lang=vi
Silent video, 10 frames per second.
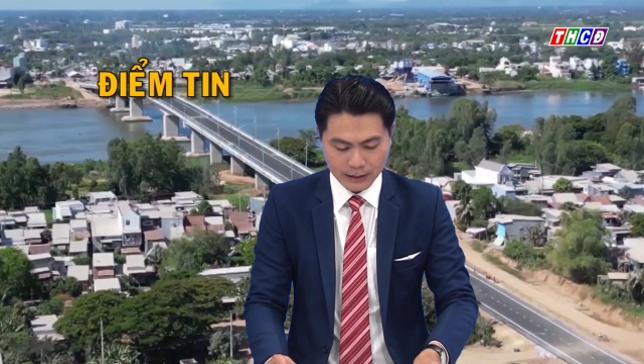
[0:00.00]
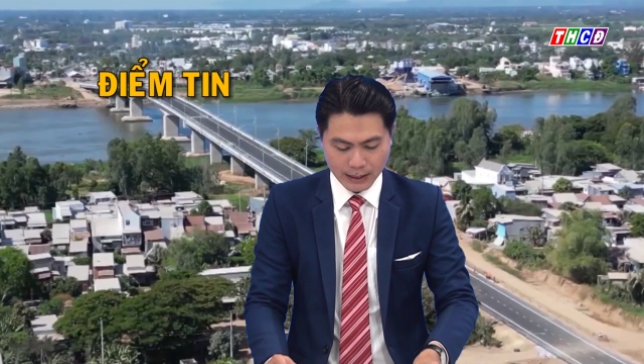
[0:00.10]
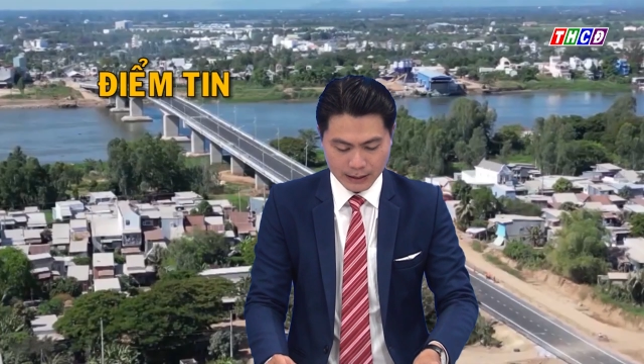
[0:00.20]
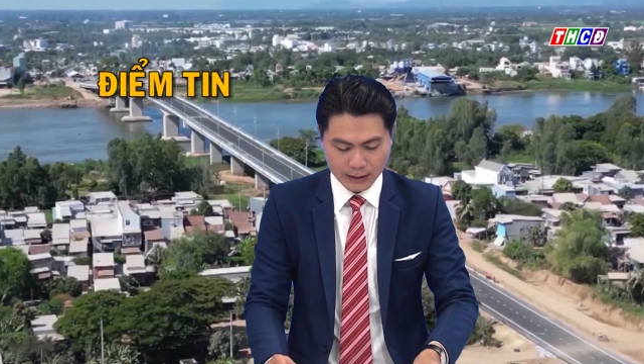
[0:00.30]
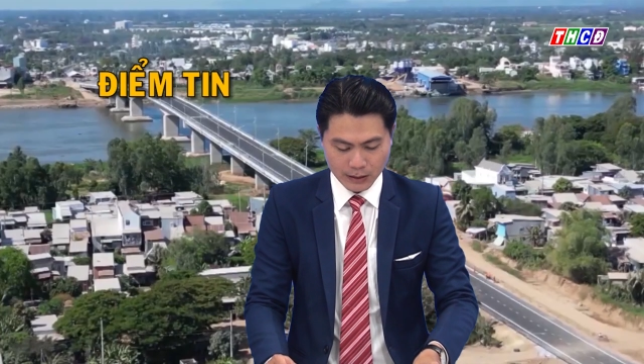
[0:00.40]
tệ
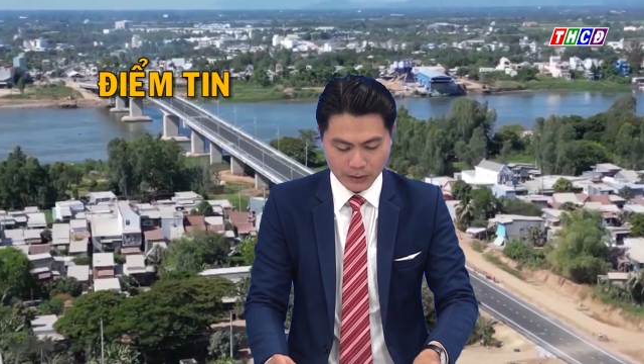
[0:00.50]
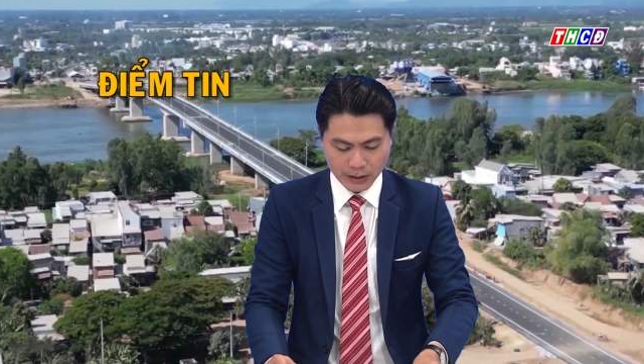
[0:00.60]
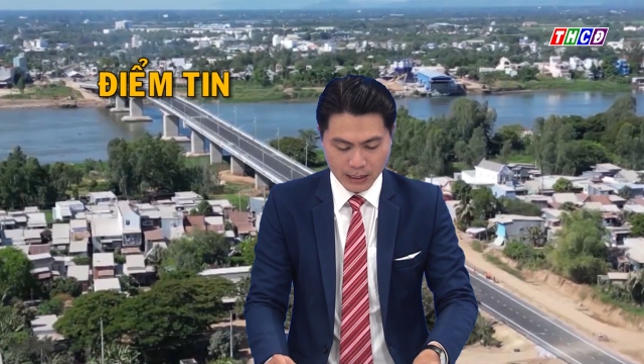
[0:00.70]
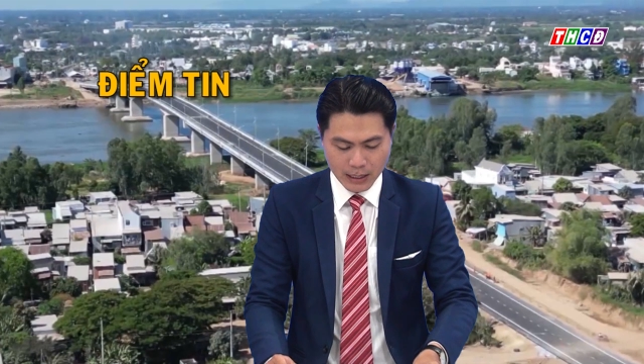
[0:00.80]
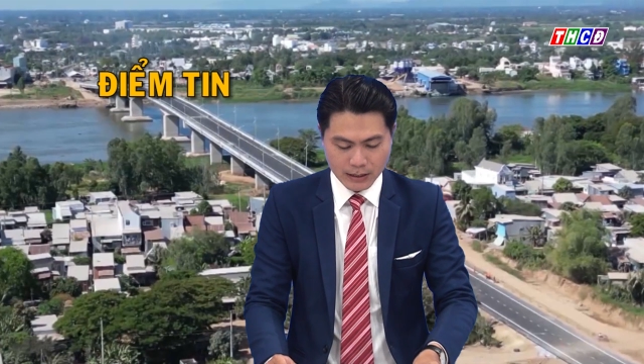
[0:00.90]
nạn xã hội
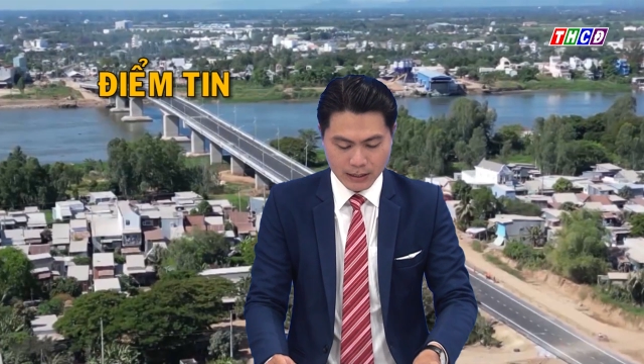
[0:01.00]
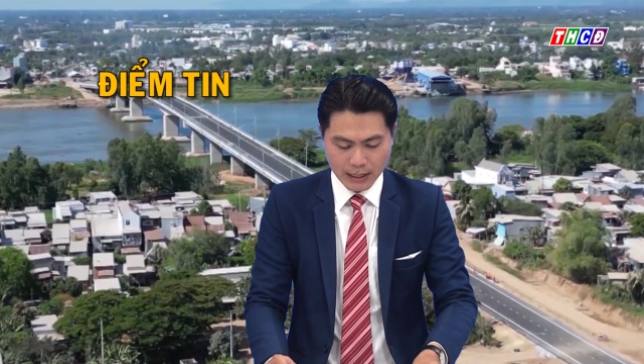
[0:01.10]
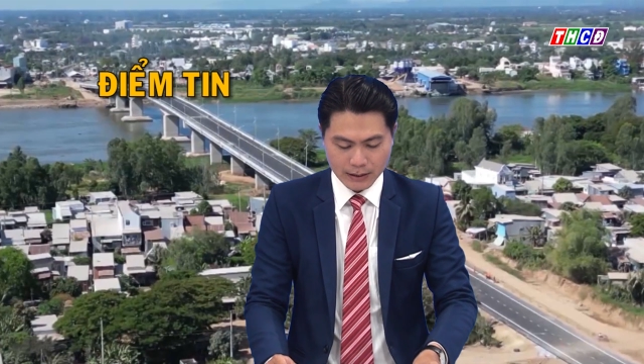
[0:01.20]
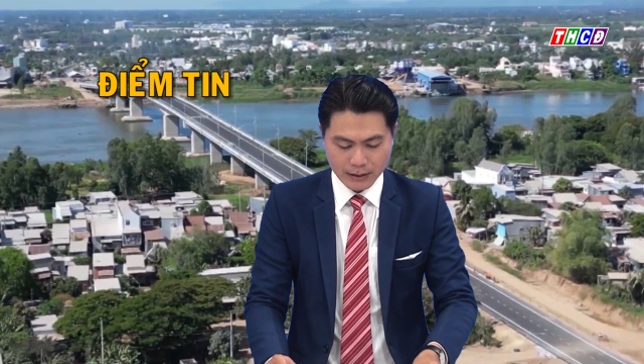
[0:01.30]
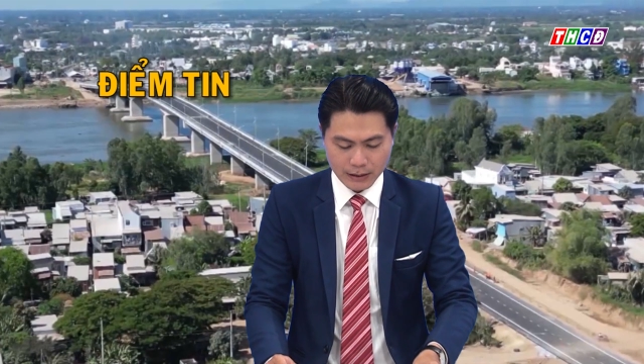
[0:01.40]

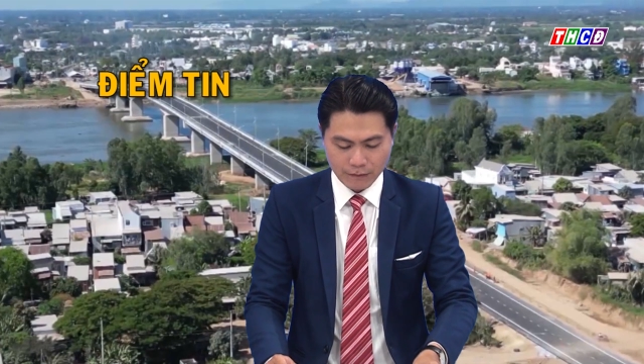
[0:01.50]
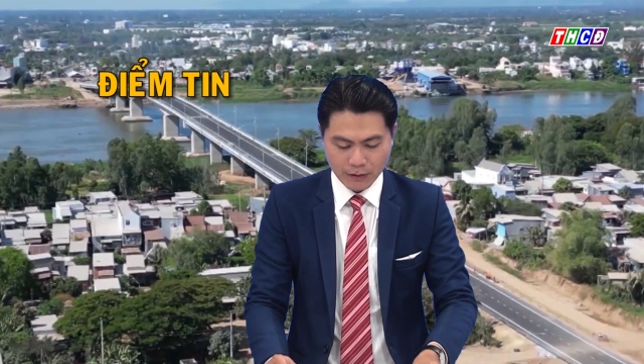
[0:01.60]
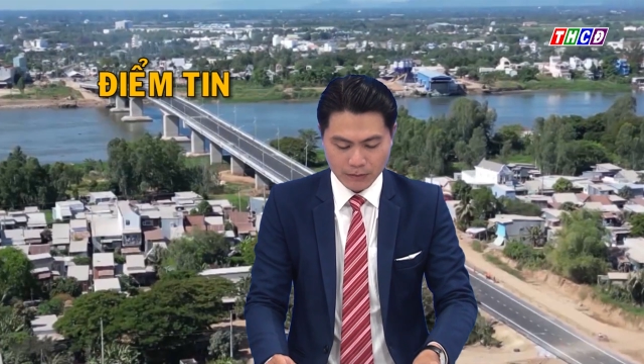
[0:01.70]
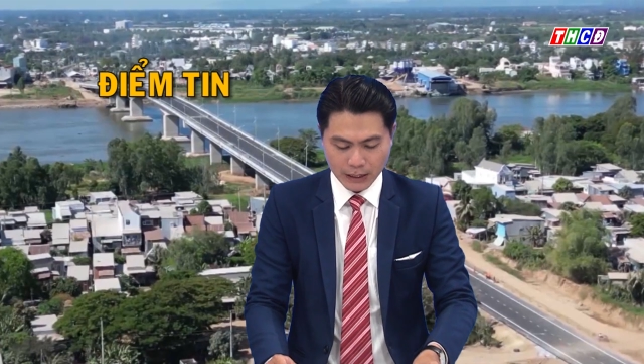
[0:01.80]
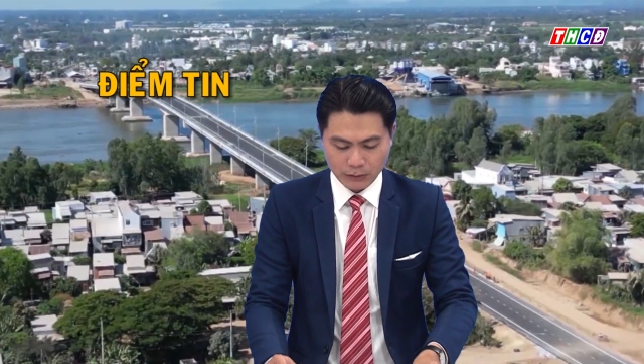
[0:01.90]
và xây dựng
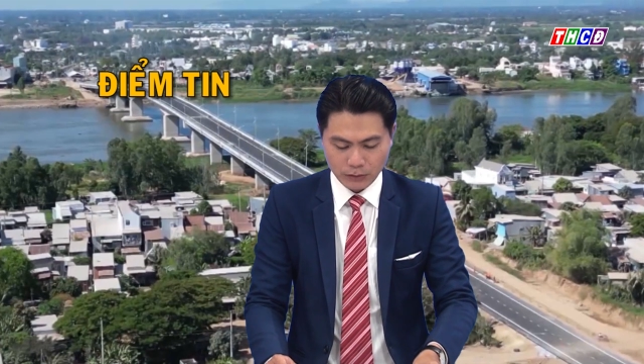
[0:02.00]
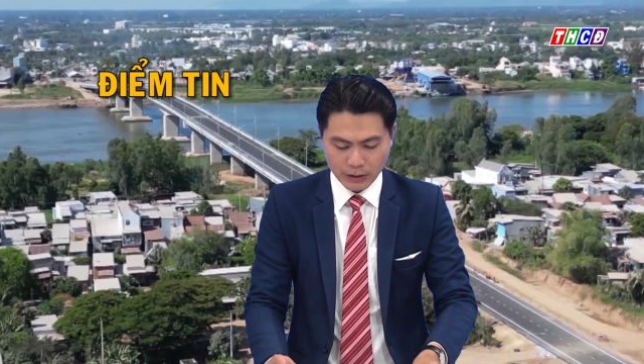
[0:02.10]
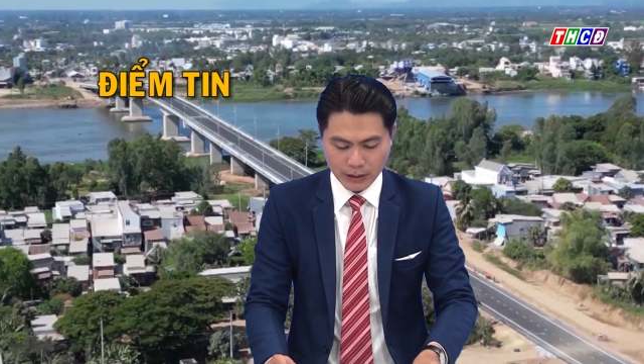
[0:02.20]
phong trào toàn